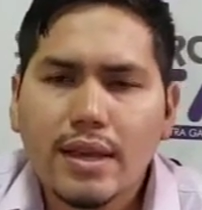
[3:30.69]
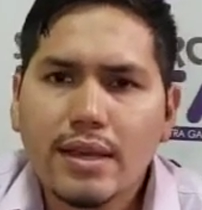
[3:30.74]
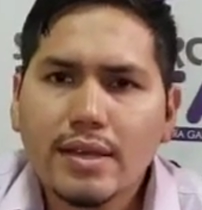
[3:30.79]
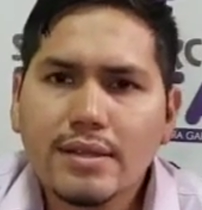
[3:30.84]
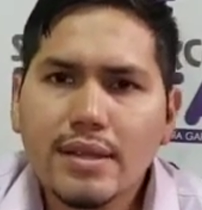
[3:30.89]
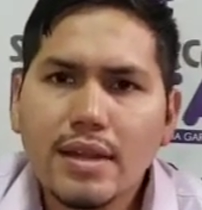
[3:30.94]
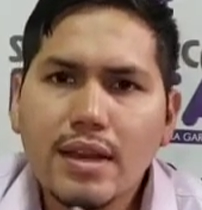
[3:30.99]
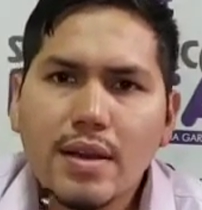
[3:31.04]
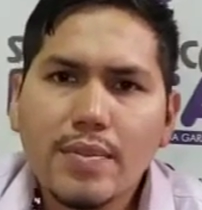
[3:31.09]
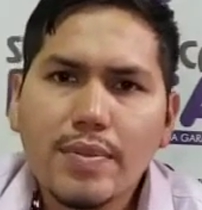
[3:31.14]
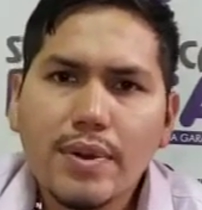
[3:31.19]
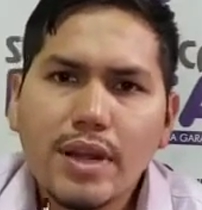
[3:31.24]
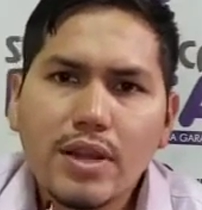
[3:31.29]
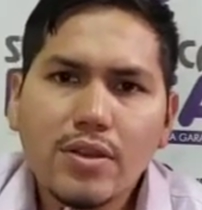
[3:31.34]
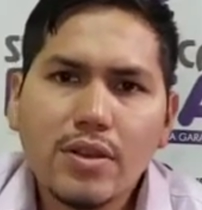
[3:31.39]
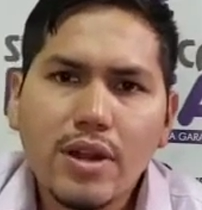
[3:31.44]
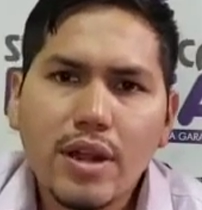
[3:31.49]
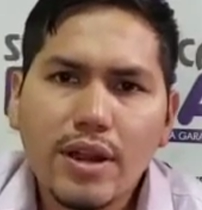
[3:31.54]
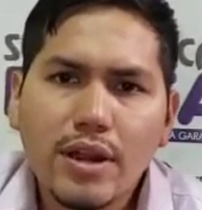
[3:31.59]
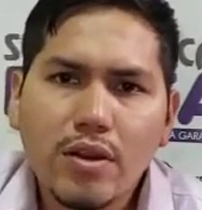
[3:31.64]
Esta lámpara
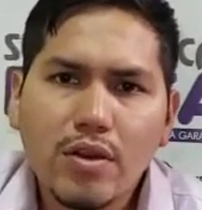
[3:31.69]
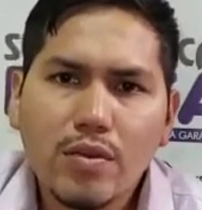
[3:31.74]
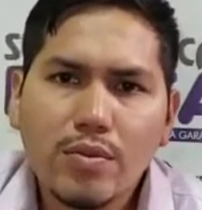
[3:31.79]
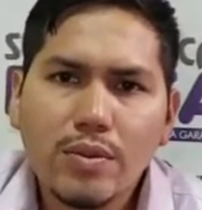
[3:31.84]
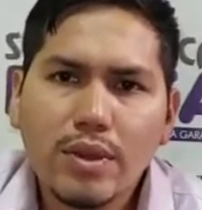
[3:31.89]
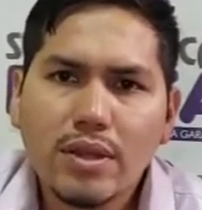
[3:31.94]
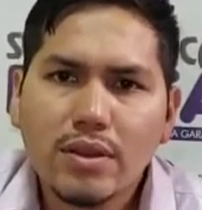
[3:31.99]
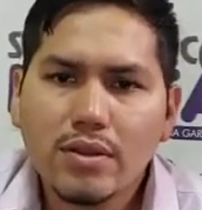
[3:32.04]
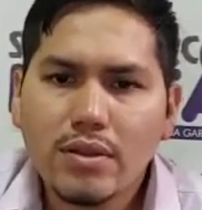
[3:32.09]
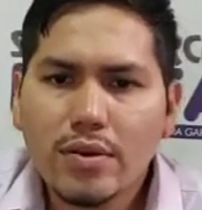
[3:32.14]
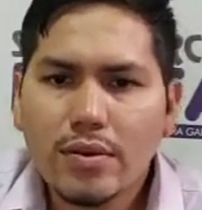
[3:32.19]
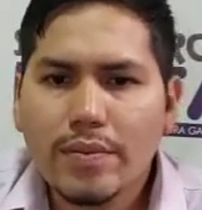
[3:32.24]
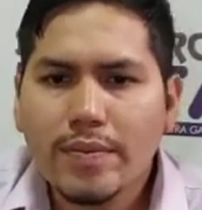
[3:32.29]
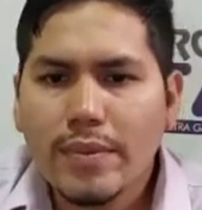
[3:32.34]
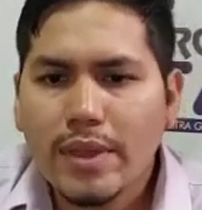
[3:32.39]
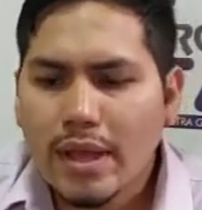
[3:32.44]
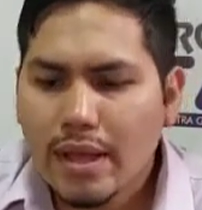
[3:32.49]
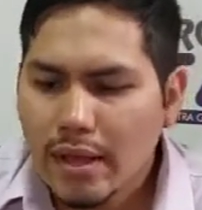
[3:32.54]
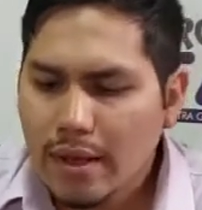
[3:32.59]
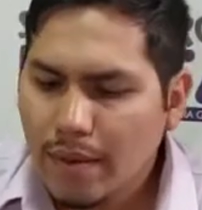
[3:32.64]
yo la recomiendo
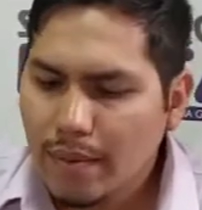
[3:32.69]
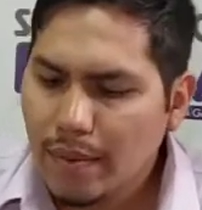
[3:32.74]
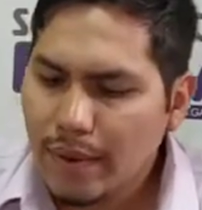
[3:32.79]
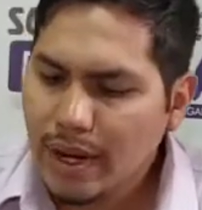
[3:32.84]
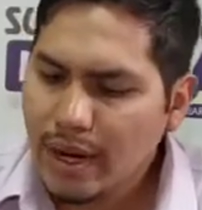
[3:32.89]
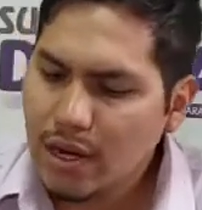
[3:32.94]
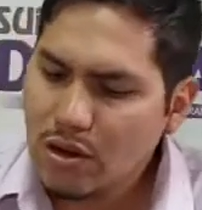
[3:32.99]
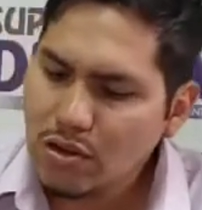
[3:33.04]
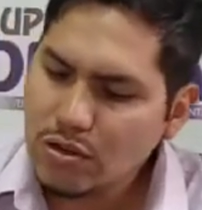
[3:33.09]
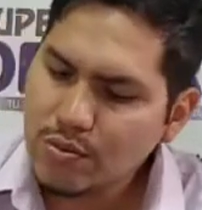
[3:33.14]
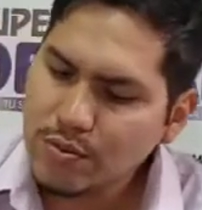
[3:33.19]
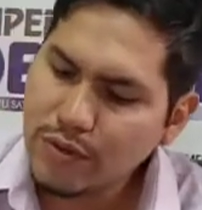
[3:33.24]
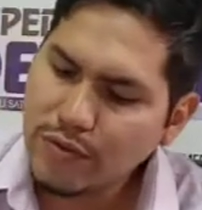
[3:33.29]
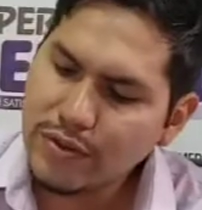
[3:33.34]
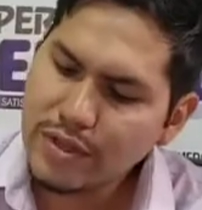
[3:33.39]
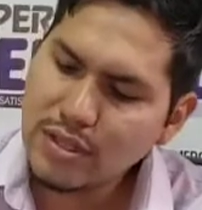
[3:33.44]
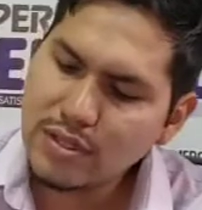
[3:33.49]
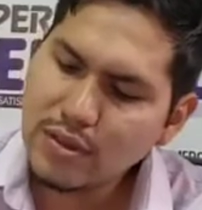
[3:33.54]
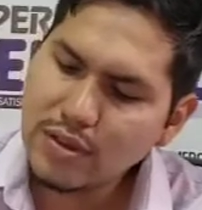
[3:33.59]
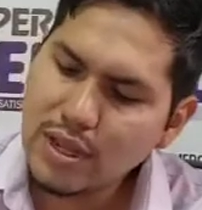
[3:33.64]
para los
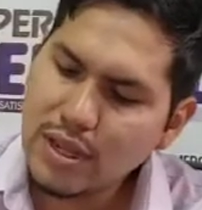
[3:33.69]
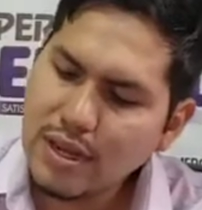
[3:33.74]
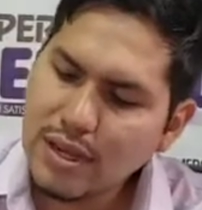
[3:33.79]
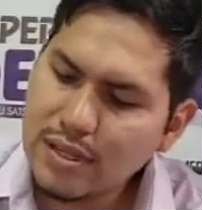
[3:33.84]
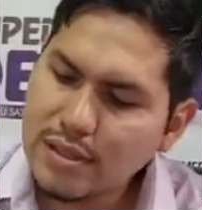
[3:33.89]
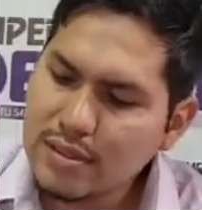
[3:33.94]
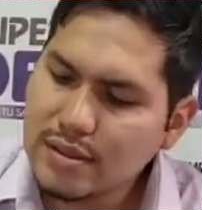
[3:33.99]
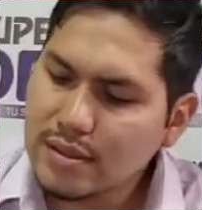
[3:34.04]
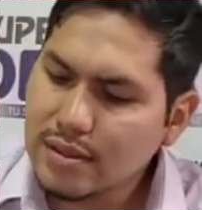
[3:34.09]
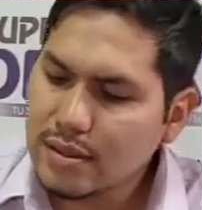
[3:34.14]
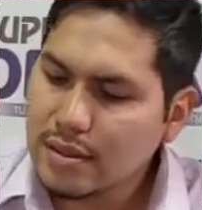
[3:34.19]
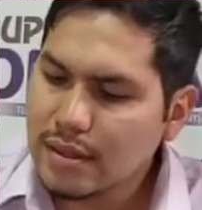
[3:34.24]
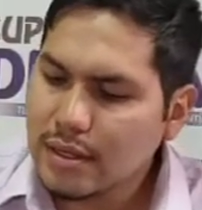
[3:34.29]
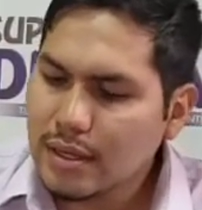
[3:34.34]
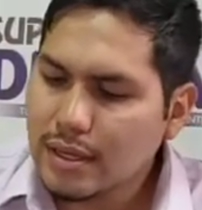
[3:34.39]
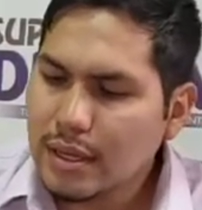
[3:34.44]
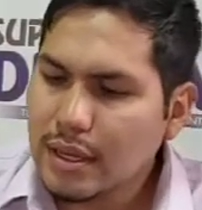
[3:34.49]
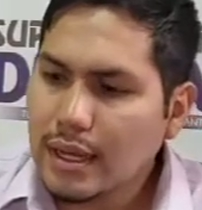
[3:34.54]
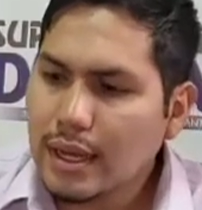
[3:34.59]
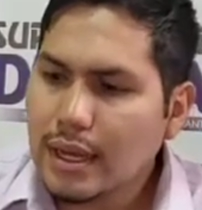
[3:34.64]
profesionales
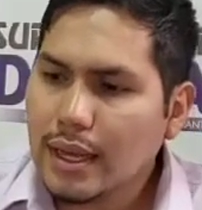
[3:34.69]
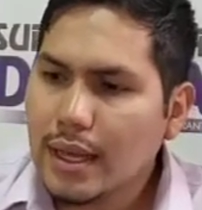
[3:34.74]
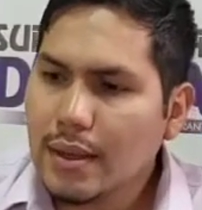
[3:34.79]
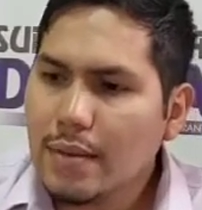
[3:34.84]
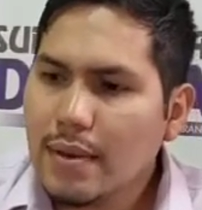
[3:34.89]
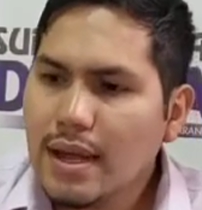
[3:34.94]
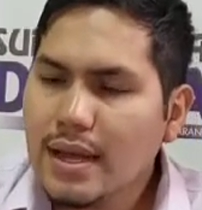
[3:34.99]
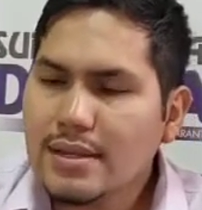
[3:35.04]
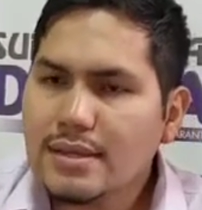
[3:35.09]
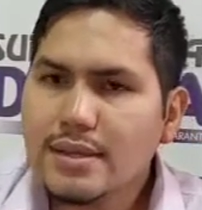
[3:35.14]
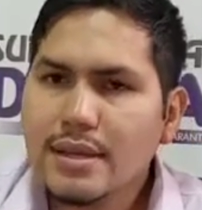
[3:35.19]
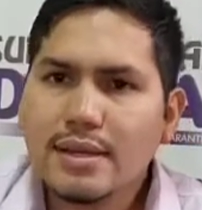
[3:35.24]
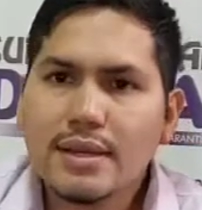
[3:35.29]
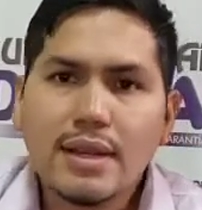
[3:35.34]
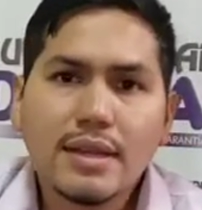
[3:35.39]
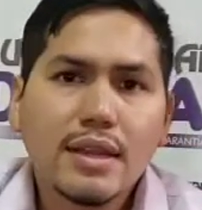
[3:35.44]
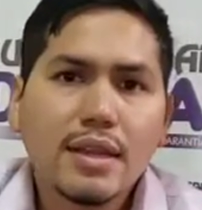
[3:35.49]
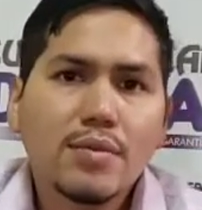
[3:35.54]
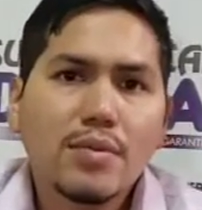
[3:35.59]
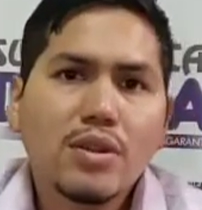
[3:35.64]
que van a hacer
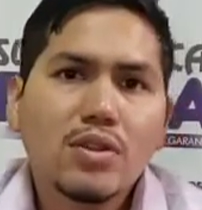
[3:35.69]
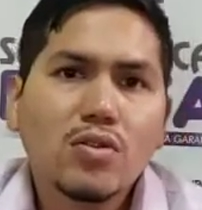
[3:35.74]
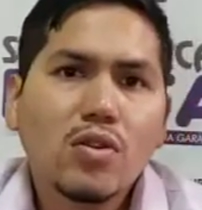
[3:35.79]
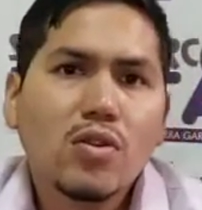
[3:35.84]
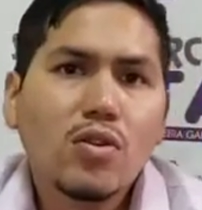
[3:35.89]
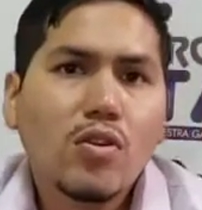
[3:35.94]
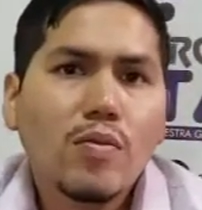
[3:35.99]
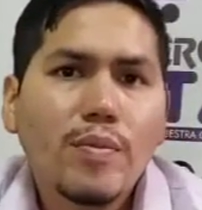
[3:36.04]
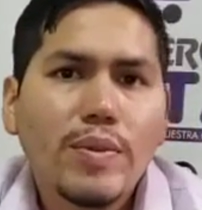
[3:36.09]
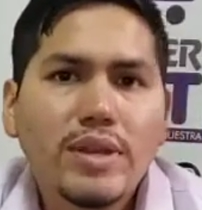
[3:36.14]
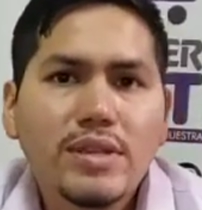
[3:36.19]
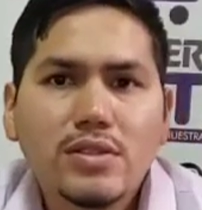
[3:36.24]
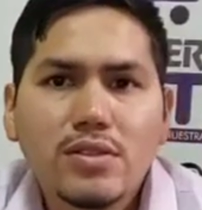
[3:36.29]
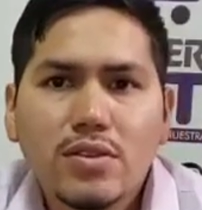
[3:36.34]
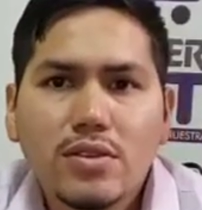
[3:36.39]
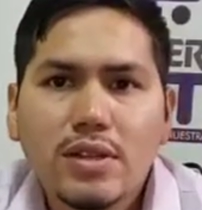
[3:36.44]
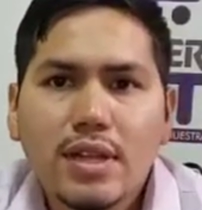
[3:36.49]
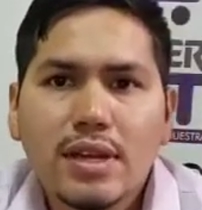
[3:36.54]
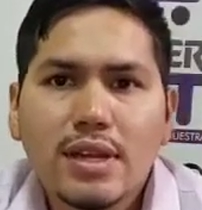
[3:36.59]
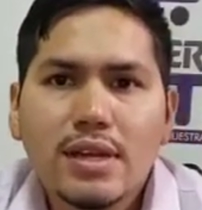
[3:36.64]
tratamientos
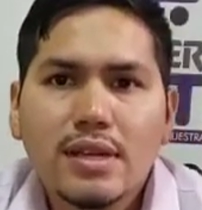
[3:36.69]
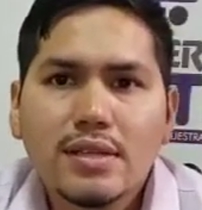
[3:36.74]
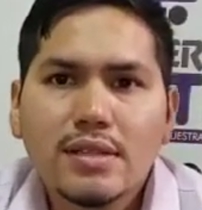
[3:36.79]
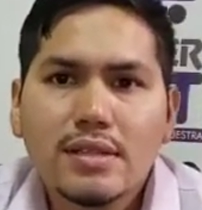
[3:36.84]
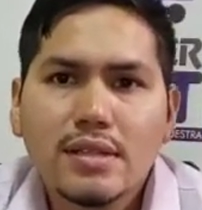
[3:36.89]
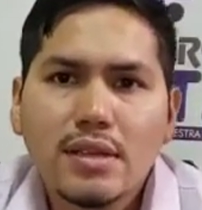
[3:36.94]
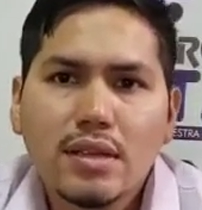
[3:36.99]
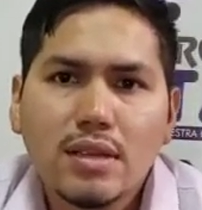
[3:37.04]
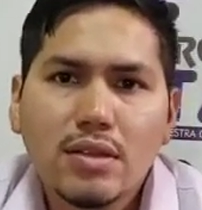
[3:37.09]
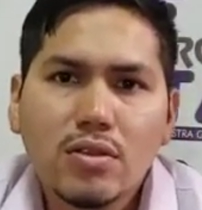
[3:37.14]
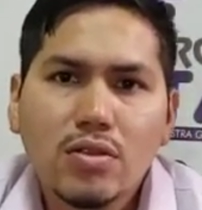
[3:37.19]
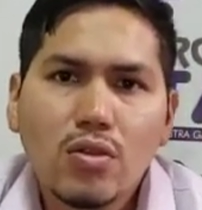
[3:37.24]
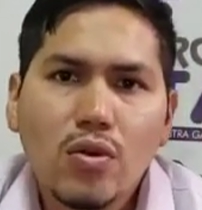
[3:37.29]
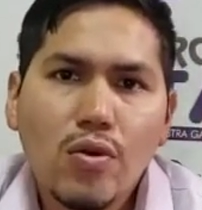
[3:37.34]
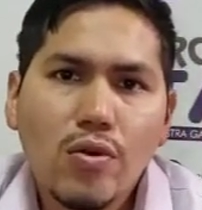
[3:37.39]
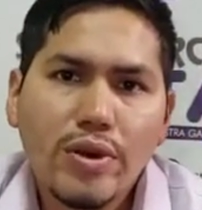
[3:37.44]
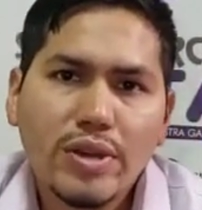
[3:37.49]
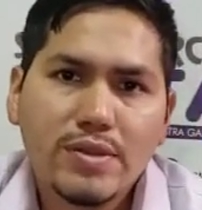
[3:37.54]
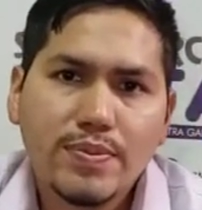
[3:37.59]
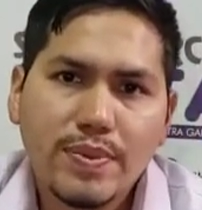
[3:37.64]
convencionales
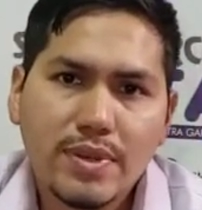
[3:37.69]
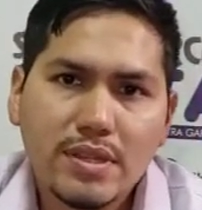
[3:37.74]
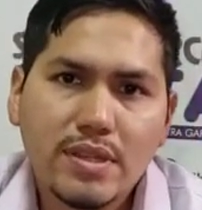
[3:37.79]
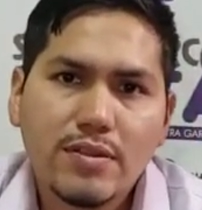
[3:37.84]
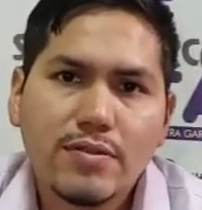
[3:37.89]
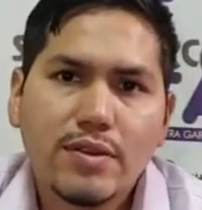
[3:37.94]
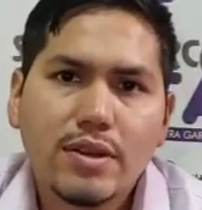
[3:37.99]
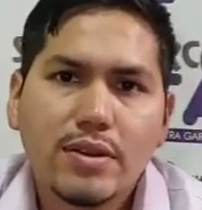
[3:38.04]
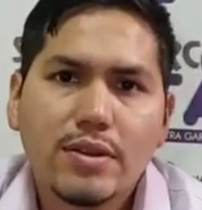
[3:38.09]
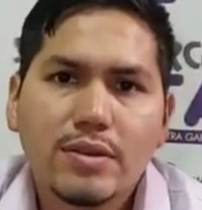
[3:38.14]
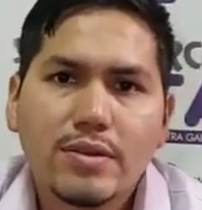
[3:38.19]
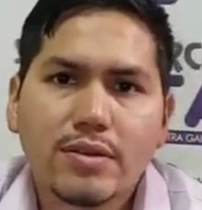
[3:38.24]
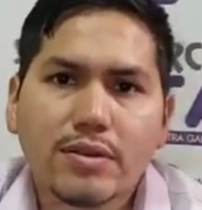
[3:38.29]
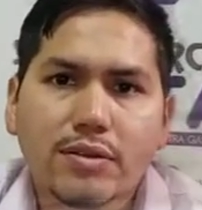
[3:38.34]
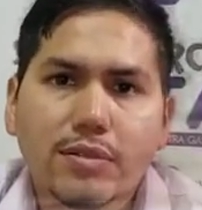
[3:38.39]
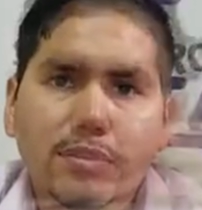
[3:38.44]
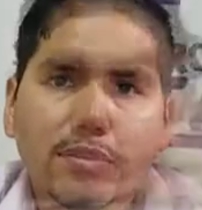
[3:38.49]
no específicos.